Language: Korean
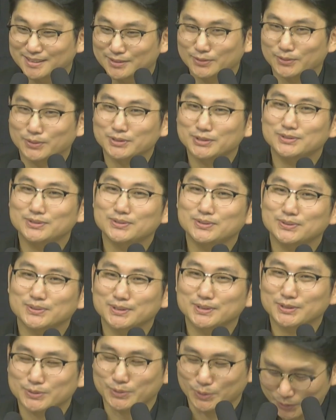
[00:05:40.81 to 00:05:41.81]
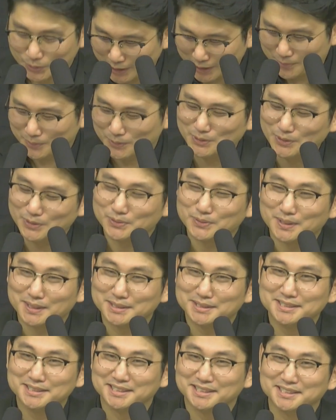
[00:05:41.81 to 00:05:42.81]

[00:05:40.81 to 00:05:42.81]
고린도 교회를 좋게 보려고 하는